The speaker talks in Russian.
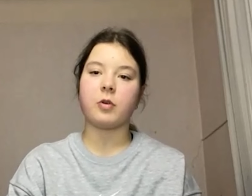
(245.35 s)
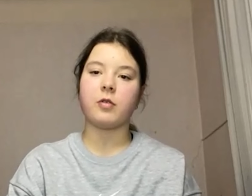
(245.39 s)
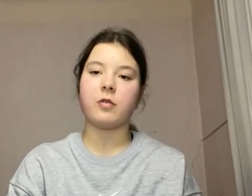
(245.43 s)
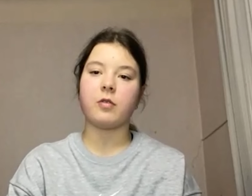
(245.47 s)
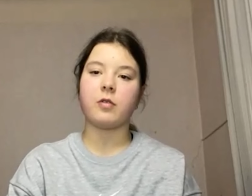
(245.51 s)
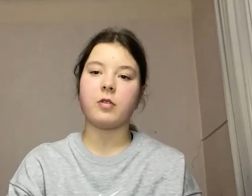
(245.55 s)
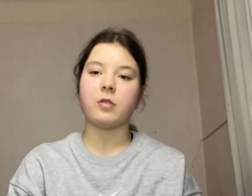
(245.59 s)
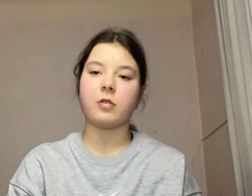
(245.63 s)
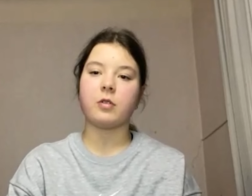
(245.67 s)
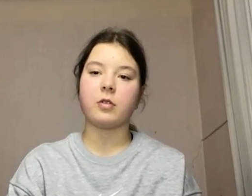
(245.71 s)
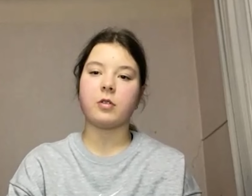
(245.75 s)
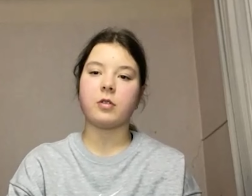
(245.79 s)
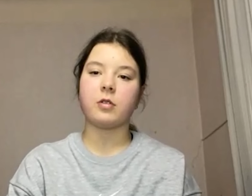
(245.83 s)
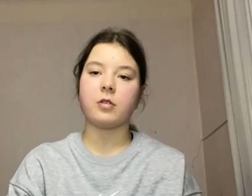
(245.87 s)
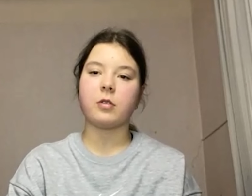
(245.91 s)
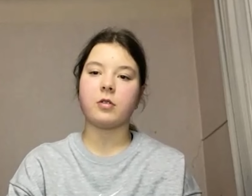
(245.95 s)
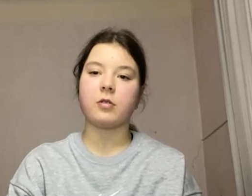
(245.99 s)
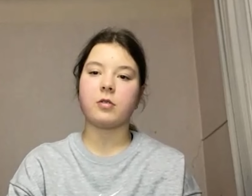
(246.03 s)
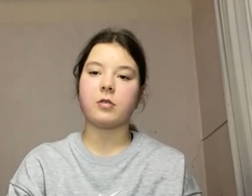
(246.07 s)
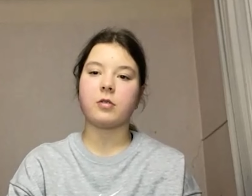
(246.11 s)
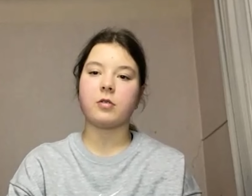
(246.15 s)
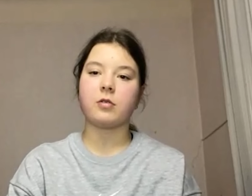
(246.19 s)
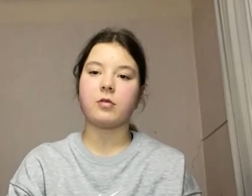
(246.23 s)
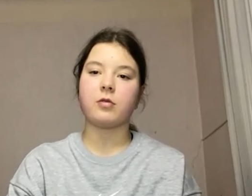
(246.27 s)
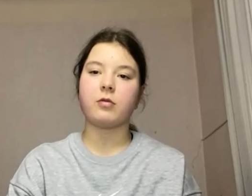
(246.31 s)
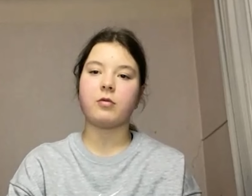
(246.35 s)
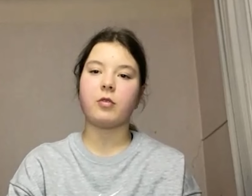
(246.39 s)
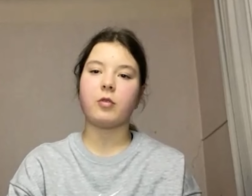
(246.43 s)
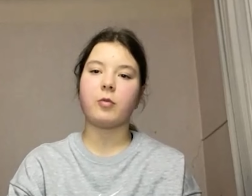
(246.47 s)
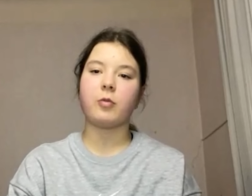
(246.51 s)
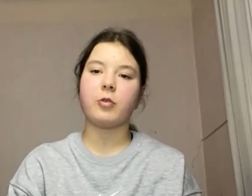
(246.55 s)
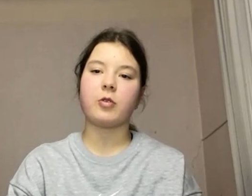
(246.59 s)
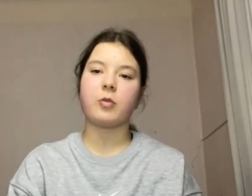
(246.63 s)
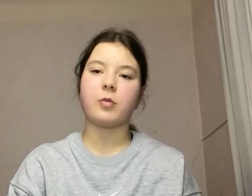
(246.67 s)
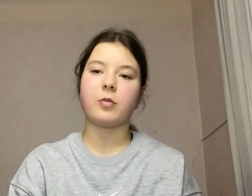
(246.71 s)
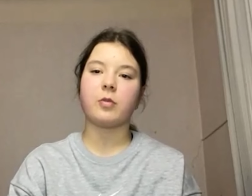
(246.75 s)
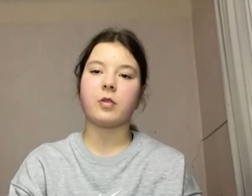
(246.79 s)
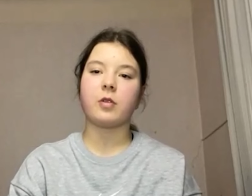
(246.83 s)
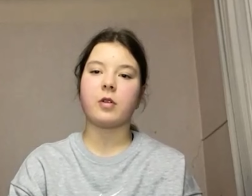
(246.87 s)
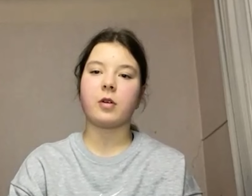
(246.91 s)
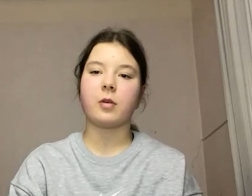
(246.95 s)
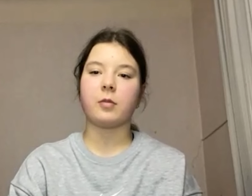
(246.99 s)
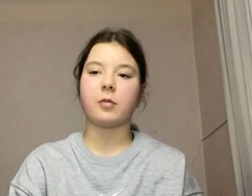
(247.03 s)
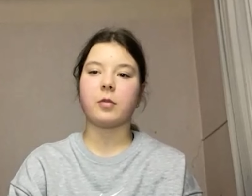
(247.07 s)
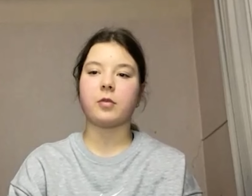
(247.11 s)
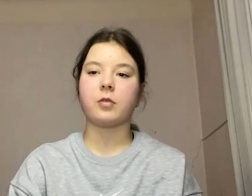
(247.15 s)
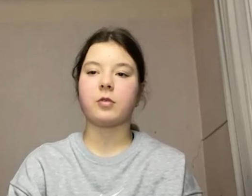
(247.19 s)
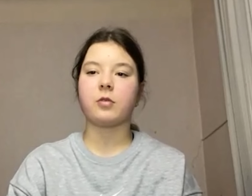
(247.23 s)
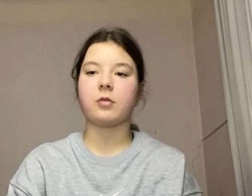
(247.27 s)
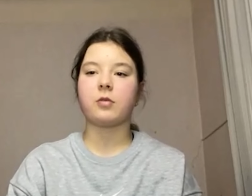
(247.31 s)
появилась. Ну, в общем,
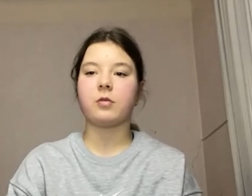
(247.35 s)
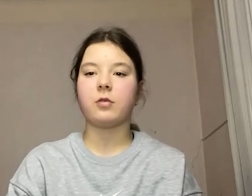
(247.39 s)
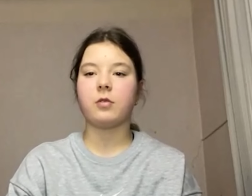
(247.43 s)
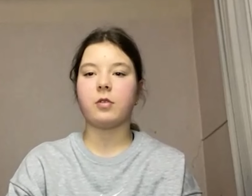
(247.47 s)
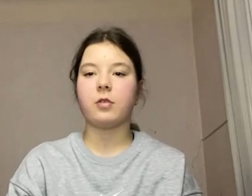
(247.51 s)
там